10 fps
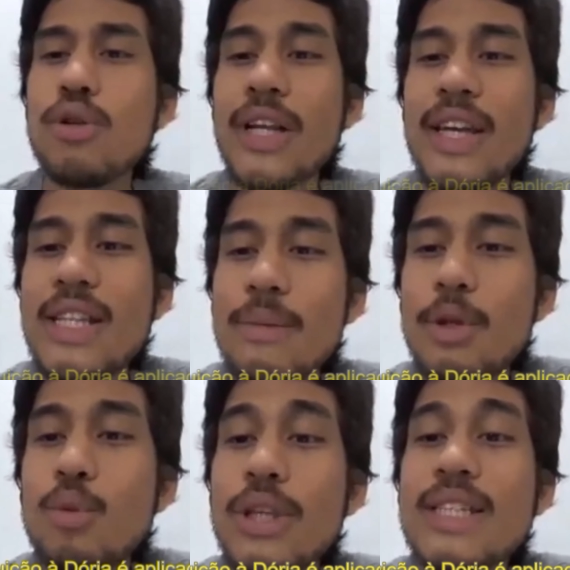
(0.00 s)
João Dória tem
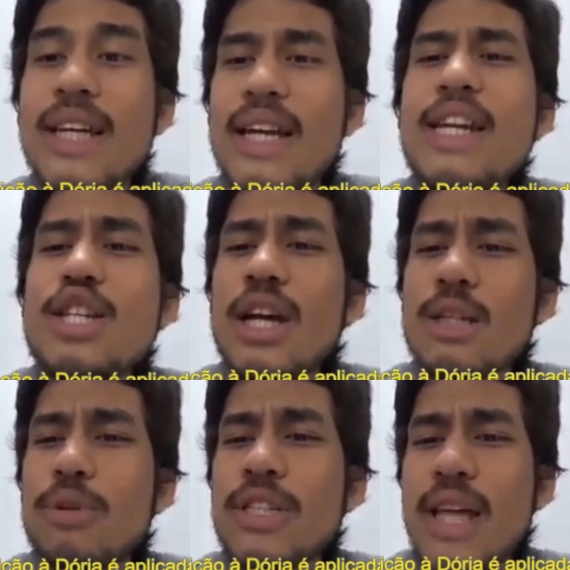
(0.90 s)
recebido muitas
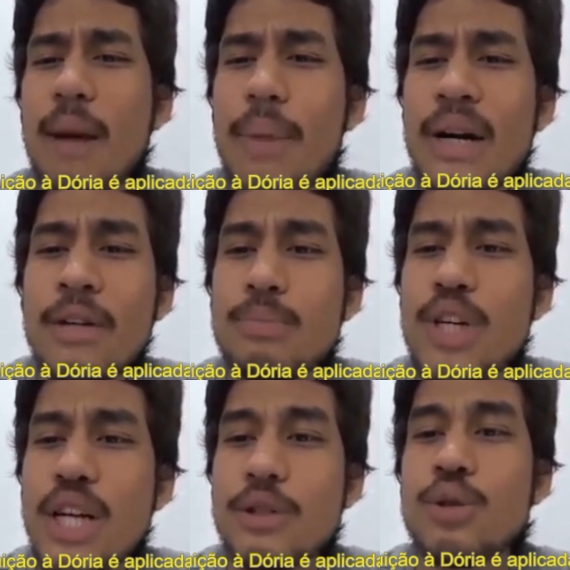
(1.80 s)
críticas por estar apagando as
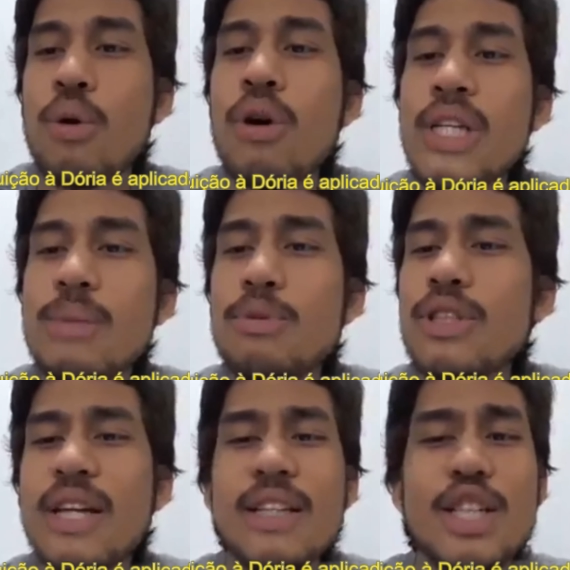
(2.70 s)
pichações e por
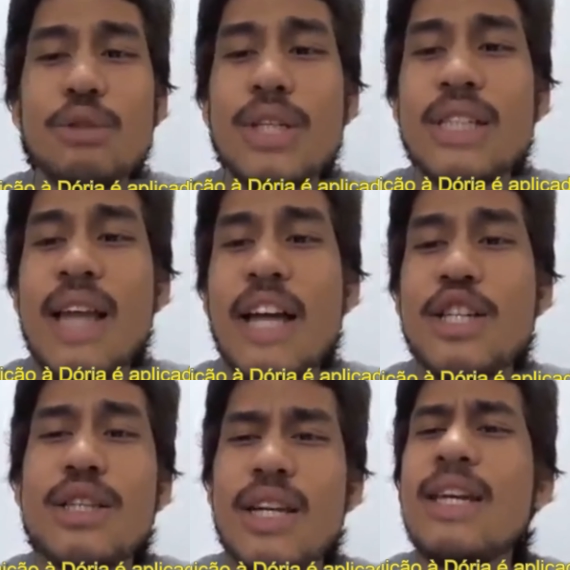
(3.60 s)
estar deixando a
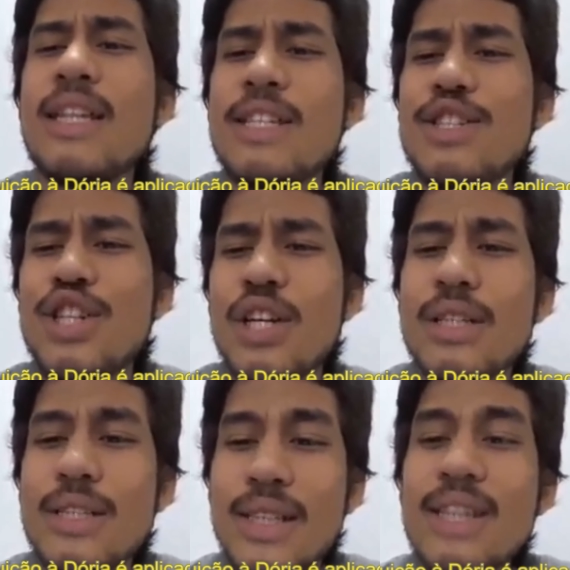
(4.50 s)
cidade
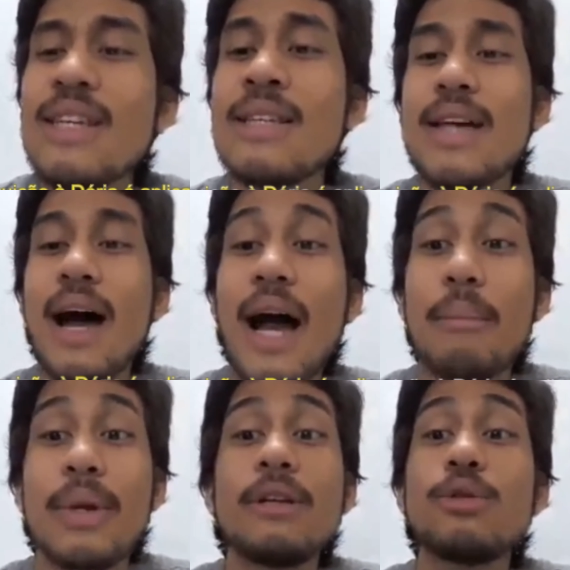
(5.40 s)
triste, cinza,
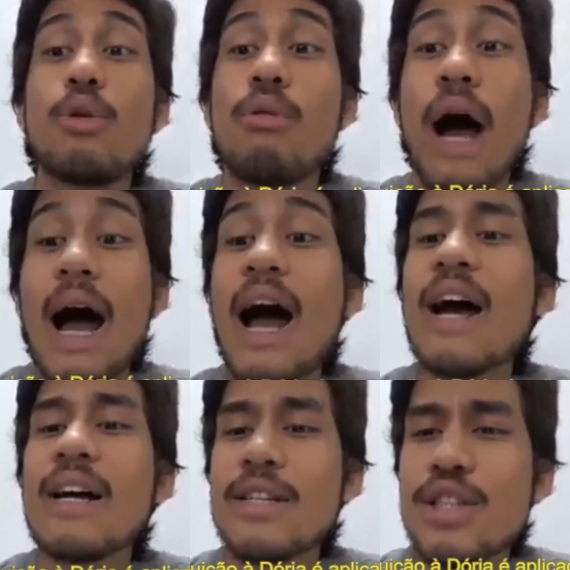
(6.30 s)
acabando com a
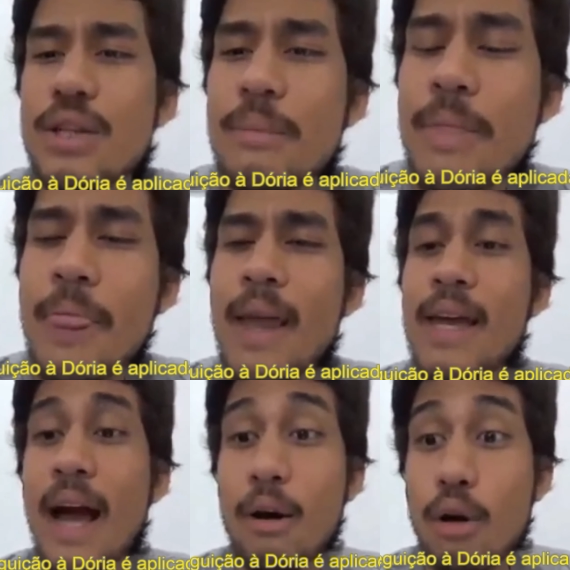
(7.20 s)
arte.
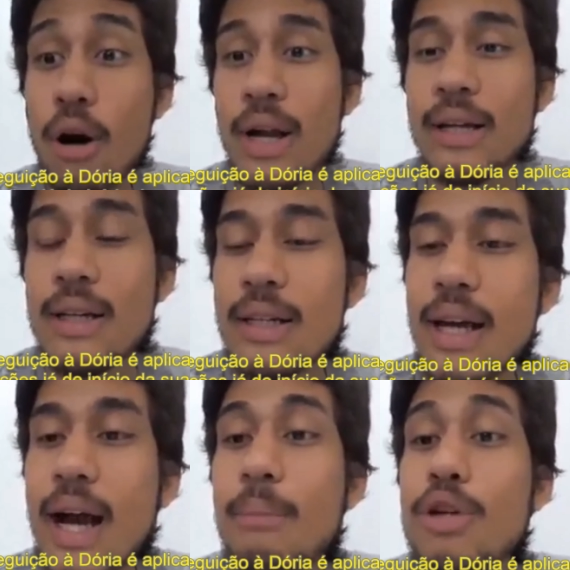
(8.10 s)
E agora,
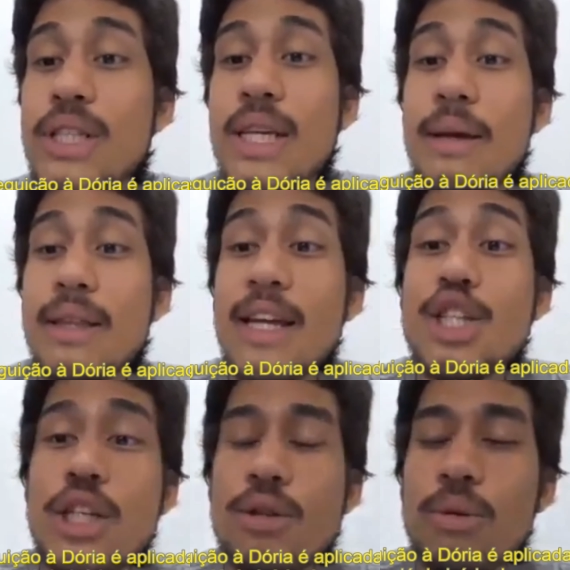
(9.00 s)
né, acabou de ser
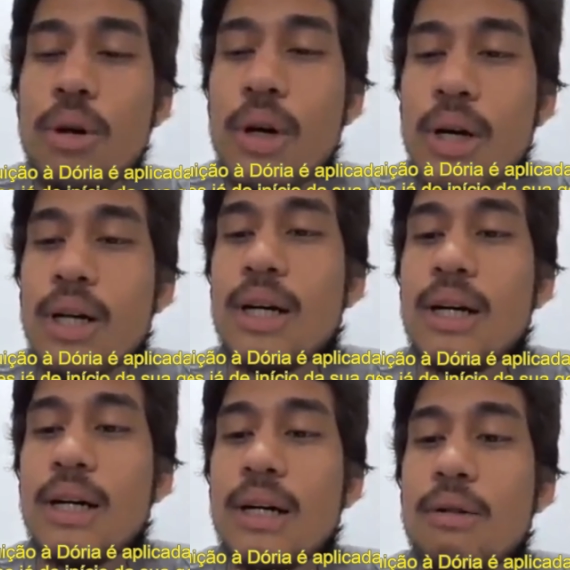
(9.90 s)
detido
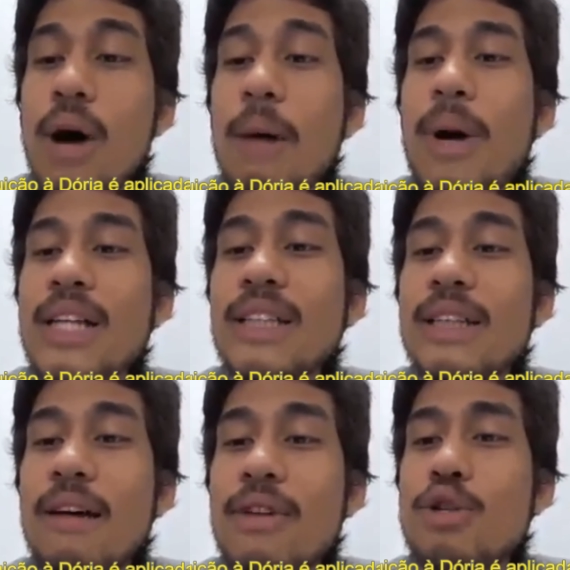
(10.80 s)
uh, um rapaz que
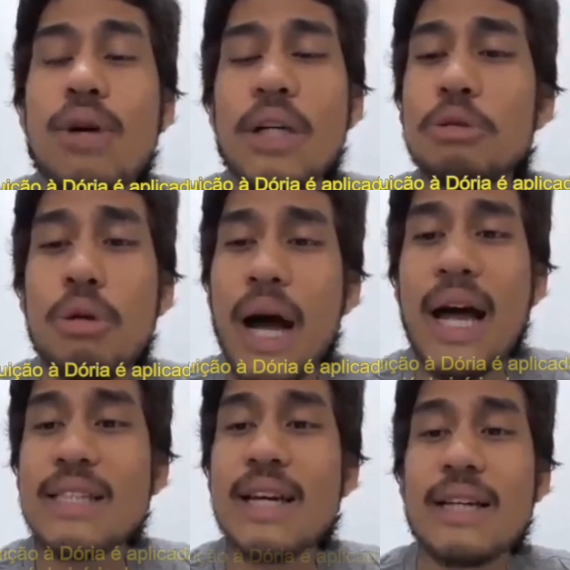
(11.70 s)
estava jogando
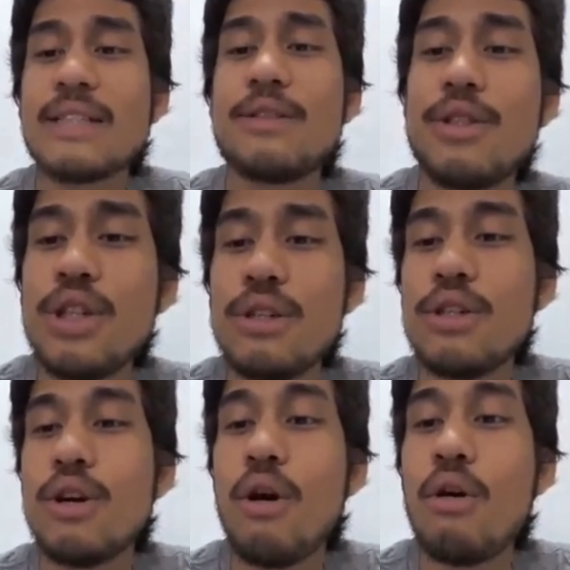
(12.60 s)
cascas de,
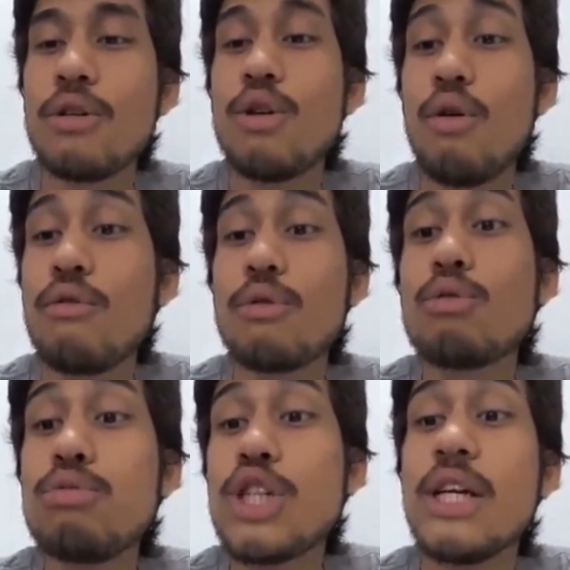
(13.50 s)
de, de ovo
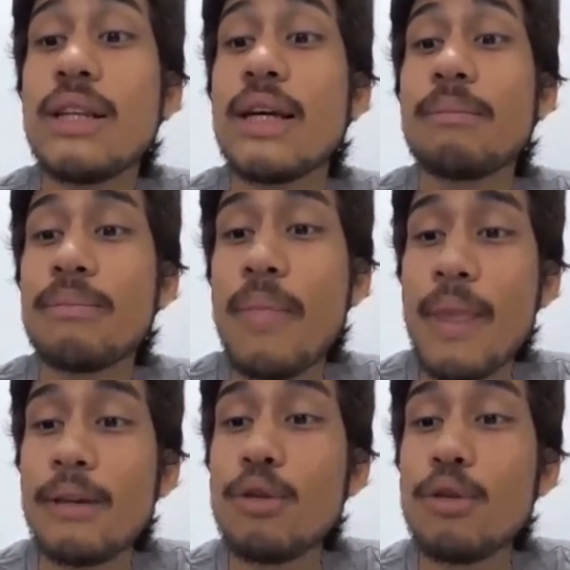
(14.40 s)
com tinta